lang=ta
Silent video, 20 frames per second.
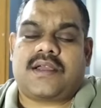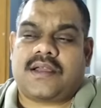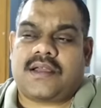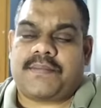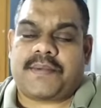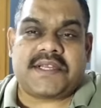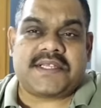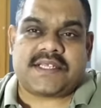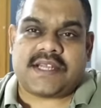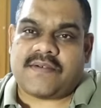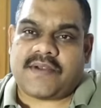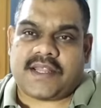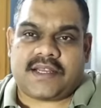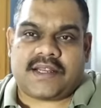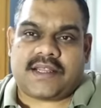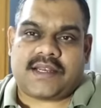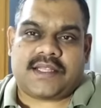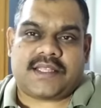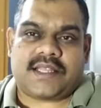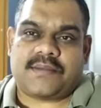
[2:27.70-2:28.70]
பரிசுலாம்
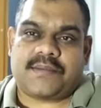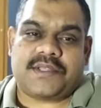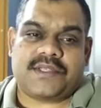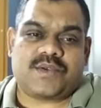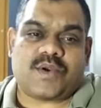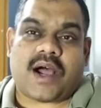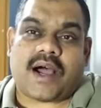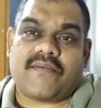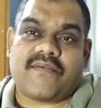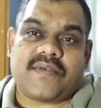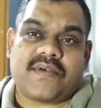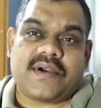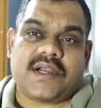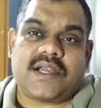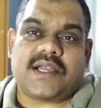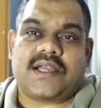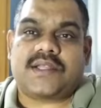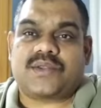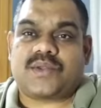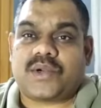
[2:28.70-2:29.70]
வழங்கினார்ல தளபதி ஸோ அவங்க
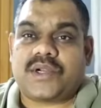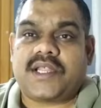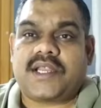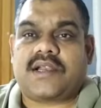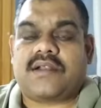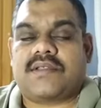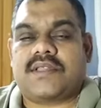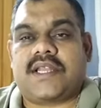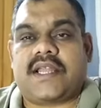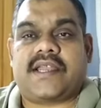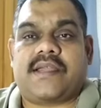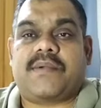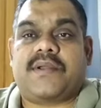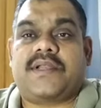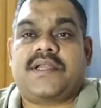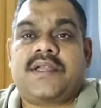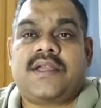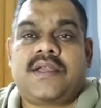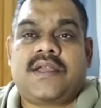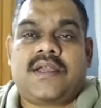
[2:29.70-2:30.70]
தொண்டர்கள் வந்து நிறைய பேர்
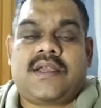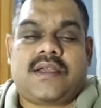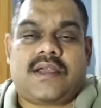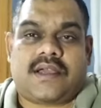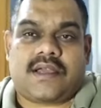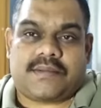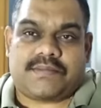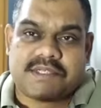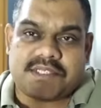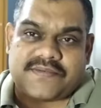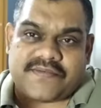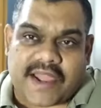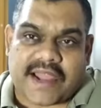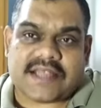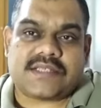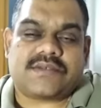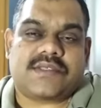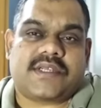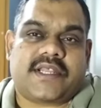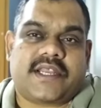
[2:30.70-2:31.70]
மீன்ஸ்
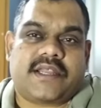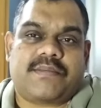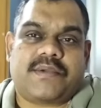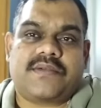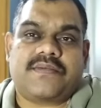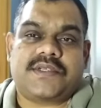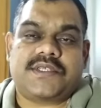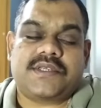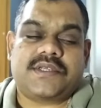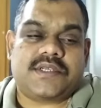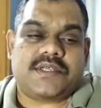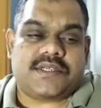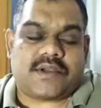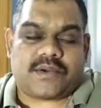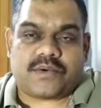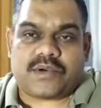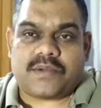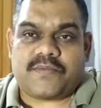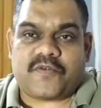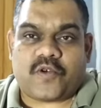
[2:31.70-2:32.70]
ஃபேன்ஸ் வந்து நிறைய பேர் விஜய்
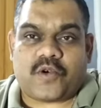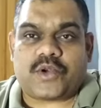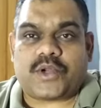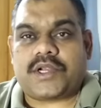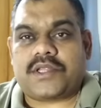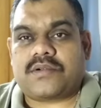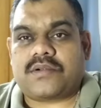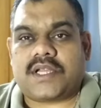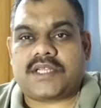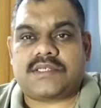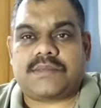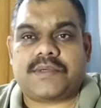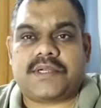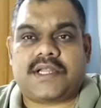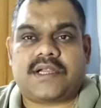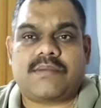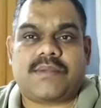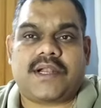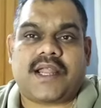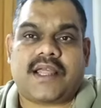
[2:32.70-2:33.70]
அவர் கூட ஃபோட்டோ எடுத்துக்கணும்னு
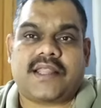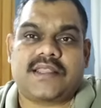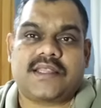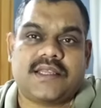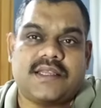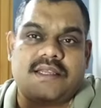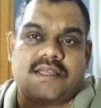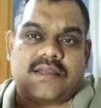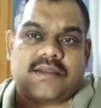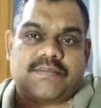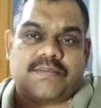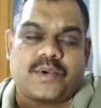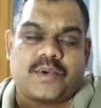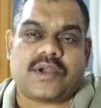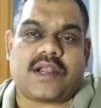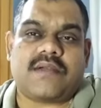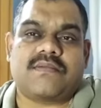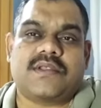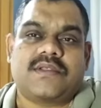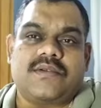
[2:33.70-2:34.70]
ஆசைப்பட்டாங்க பட் அந்த
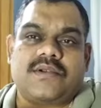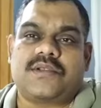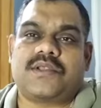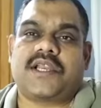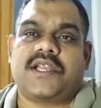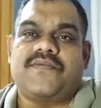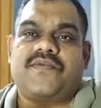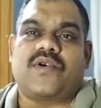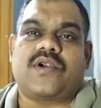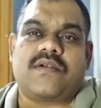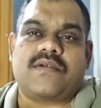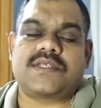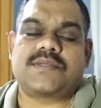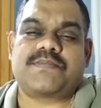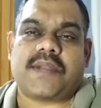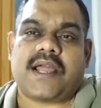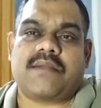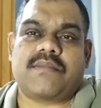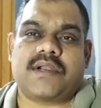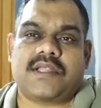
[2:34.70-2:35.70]
ப்ரோக்ராம் வந்து ஒரு த்ரீ ஃபோர் ஹவர்ஸ்
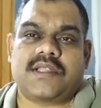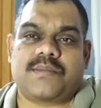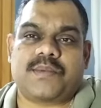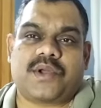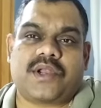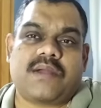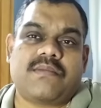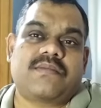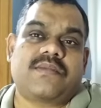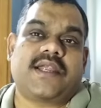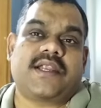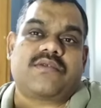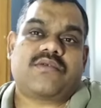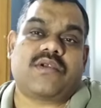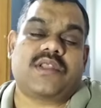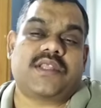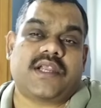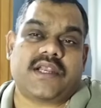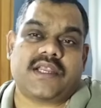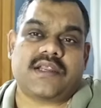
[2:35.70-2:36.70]
பிளான் பண்ணி இந்த ப்ரோக்ராம் லைக்
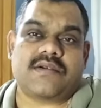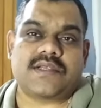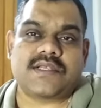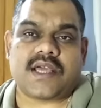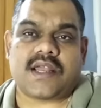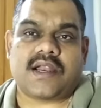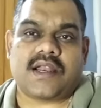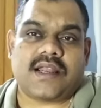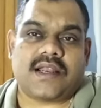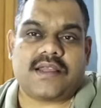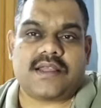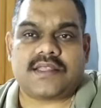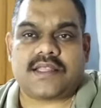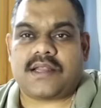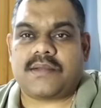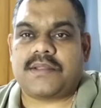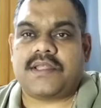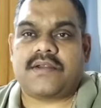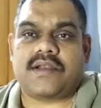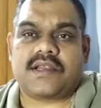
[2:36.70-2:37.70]
டுவெல் தேர்ட்டின் ஹவர்ஸ் ஆனால
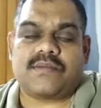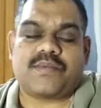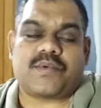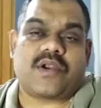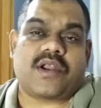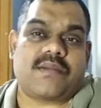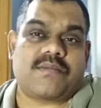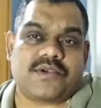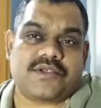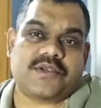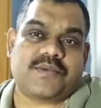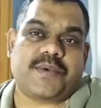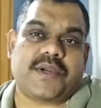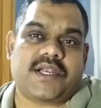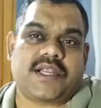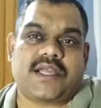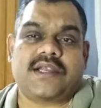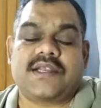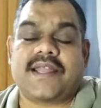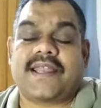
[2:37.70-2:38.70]
தளபதி அவர்கள் ப்ரோக்ராம் முடிச்சுன்னு
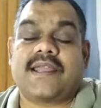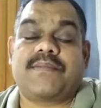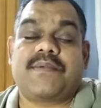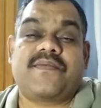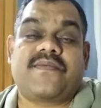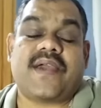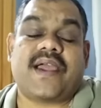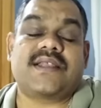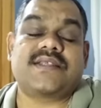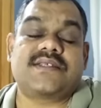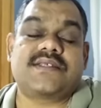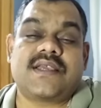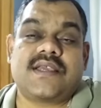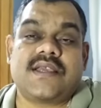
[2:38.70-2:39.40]
போயிட்டாரு நிறைய பேர் ஃபேன்ஸ்